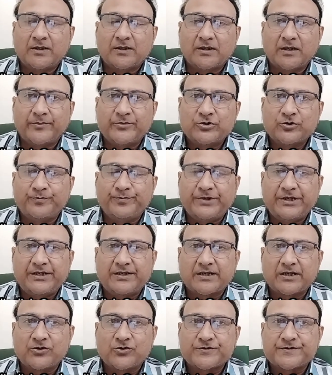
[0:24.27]
अभी जो पीठ
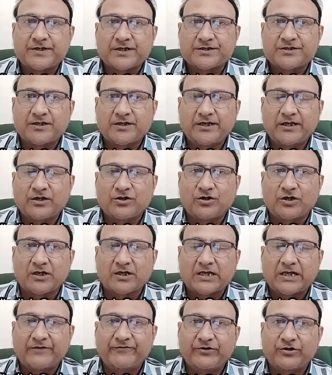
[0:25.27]
का जो स्ट्रक्चर है
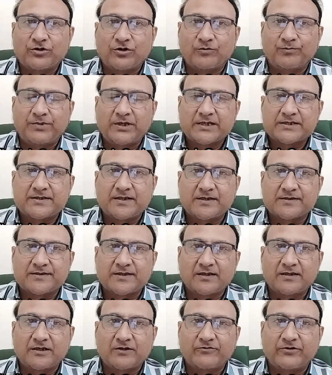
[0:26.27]
काफी कॉम्प्लेक्स है इसके
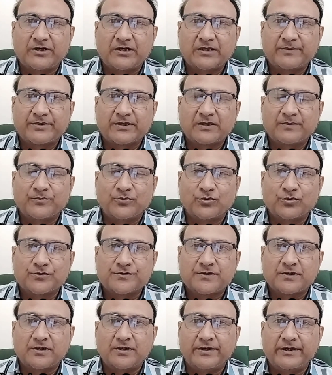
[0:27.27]
अंदर वर्टिब्रल
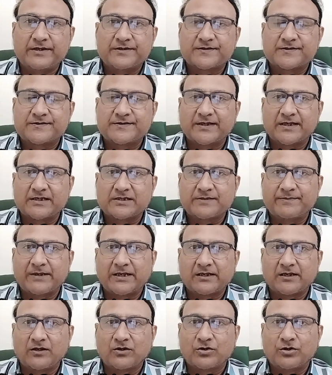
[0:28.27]
बोन्स डिस्क है
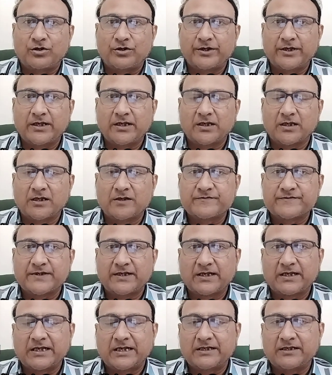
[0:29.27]
स्पाइनल कॉर्ड है नर्व्स
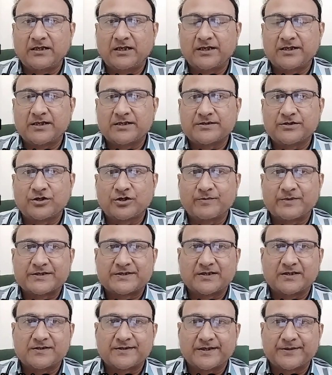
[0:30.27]
है कार्टिलेजेस और
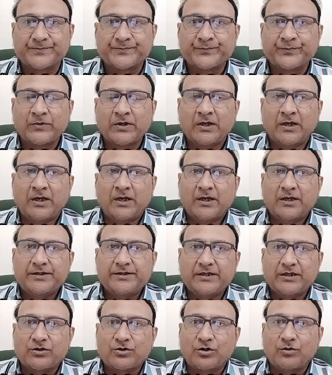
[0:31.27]
मसल्स है
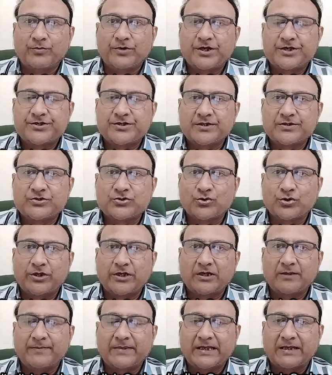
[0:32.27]
ये कॉम्बिनेशन जो
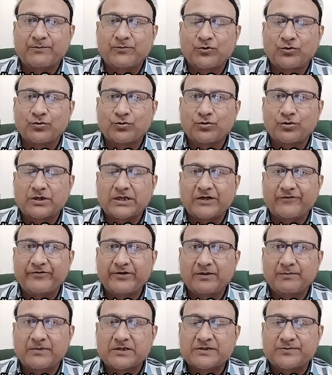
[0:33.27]
है बैकबोन को
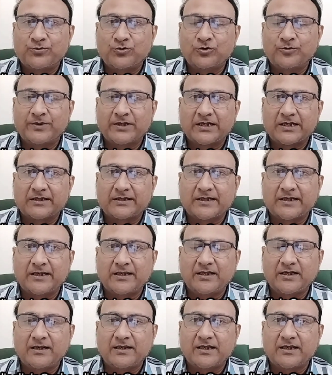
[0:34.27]
काफी मजबूत बनाता है
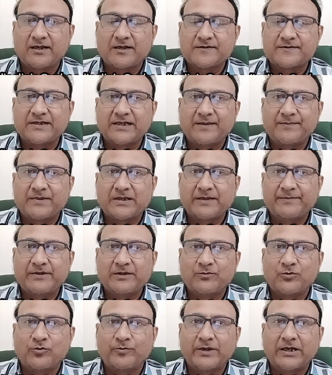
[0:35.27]
लेकिन एट द सेम टाइम ये
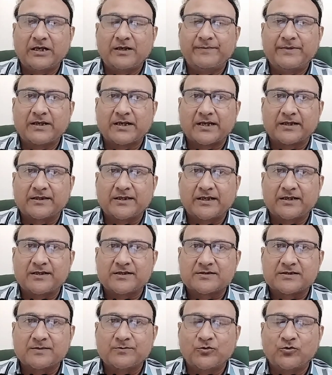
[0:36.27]
मोबाइल भी रहता है
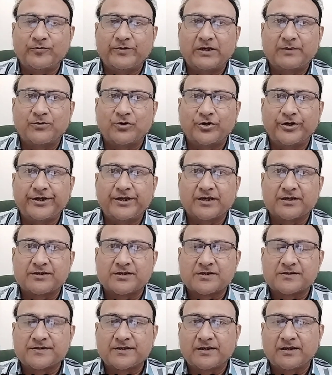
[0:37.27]
जिससे मूवमेंट बॉडी की
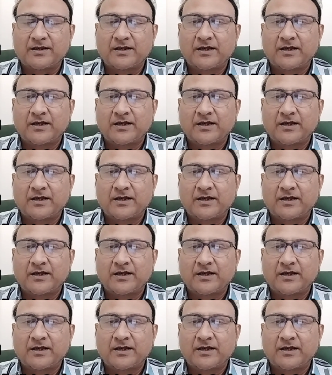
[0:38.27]
अच्छे से